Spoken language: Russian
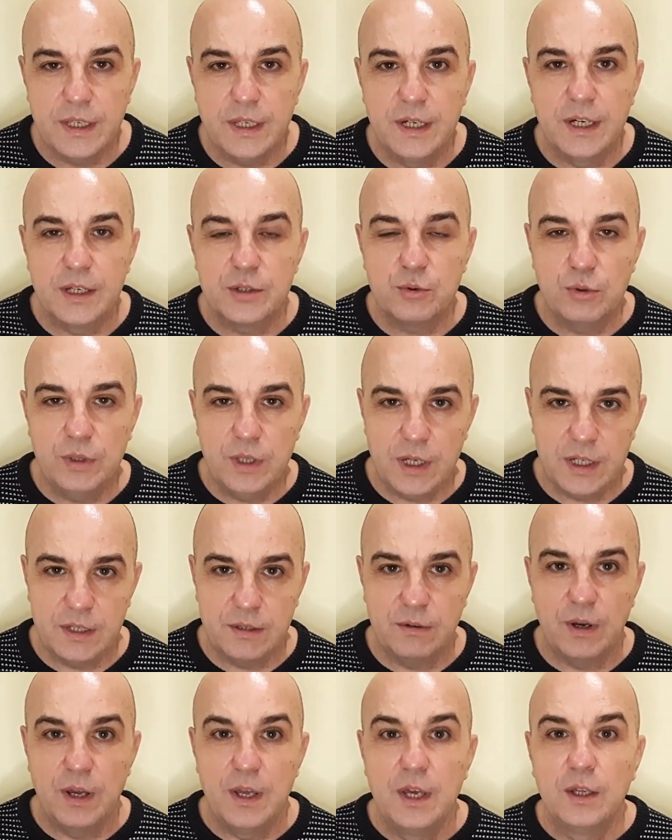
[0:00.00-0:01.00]
И
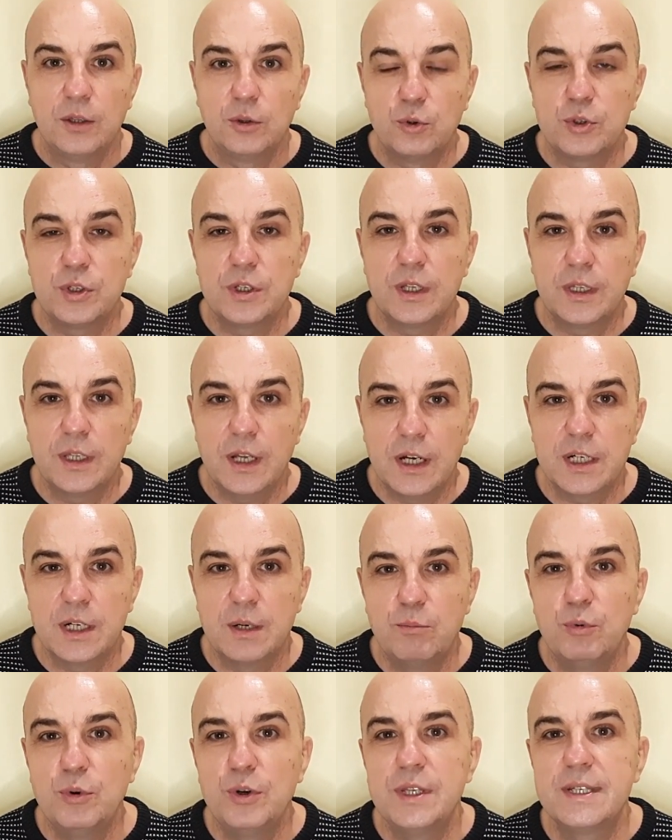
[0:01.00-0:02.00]
государство точно так же
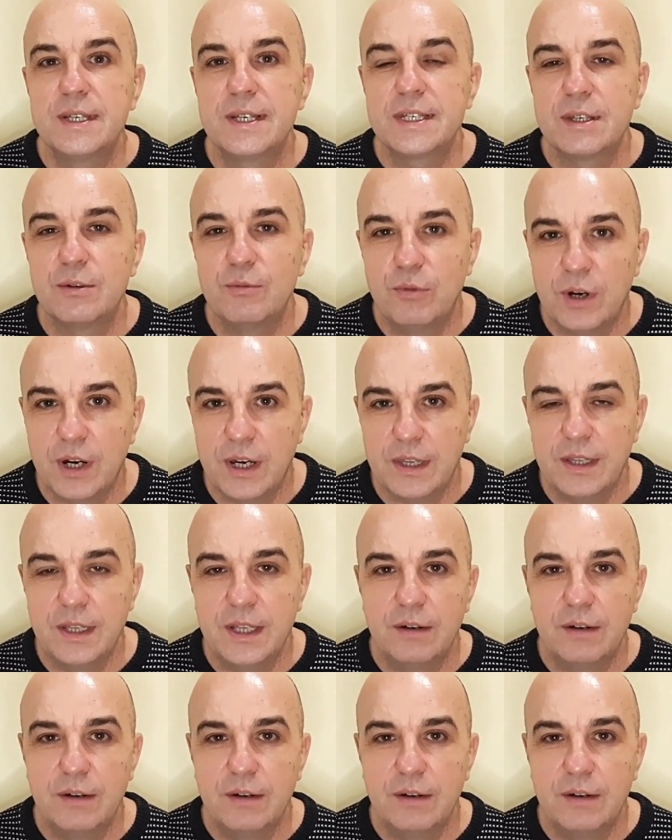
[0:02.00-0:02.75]
будет зазывать,